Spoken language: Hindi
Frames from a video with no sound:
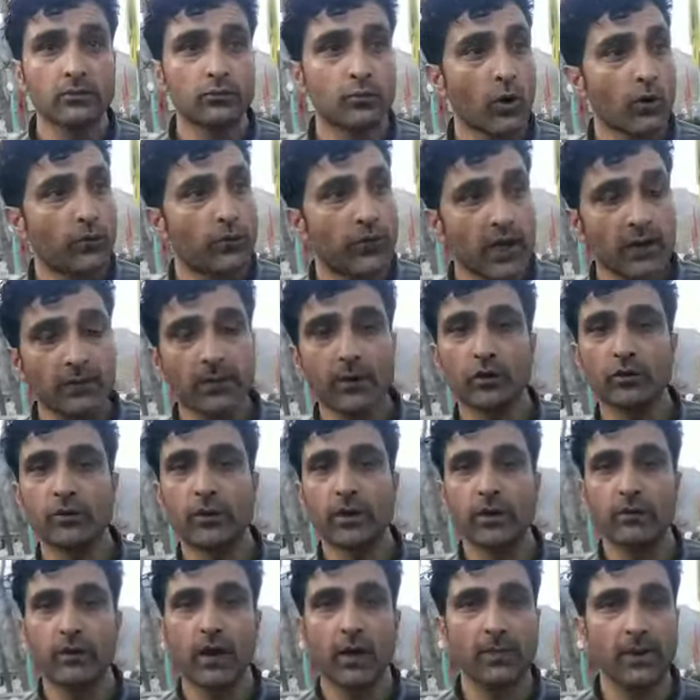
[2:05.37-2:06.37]
वो फिर भी उस
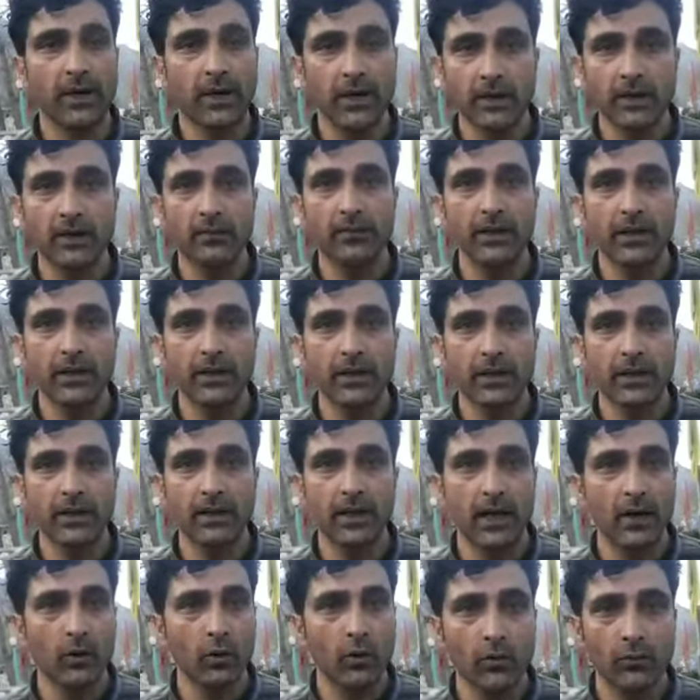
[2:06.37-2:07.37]
पर वहाँ पर इंटरफेयर कर
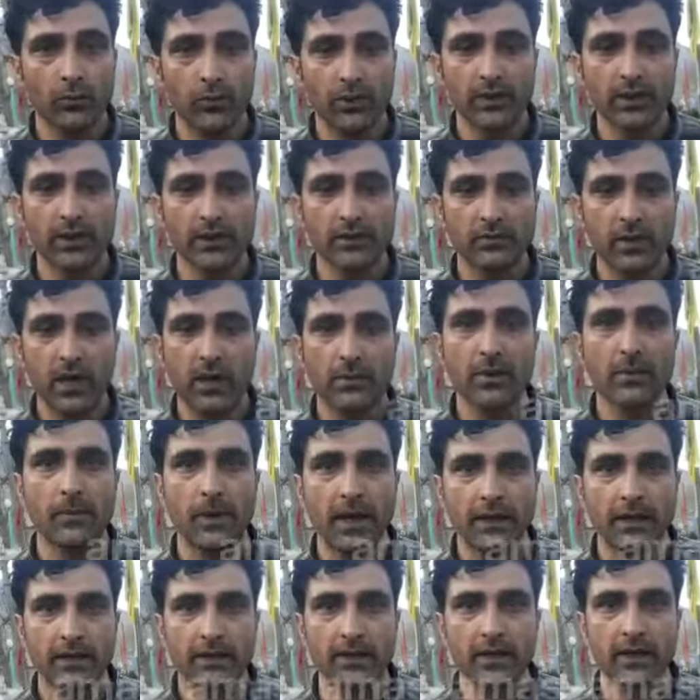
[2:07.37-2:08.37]
रहा है और पुलिस वहाँ पर
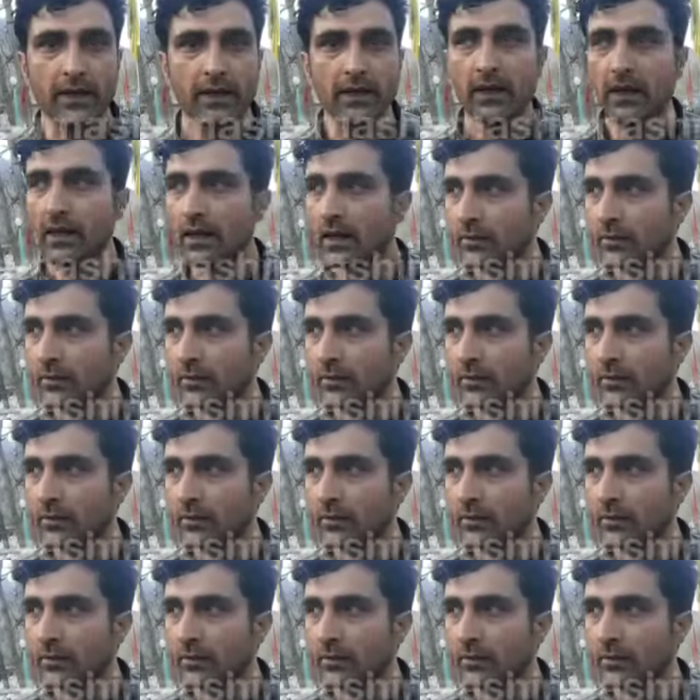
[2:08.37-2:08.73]
बैठी है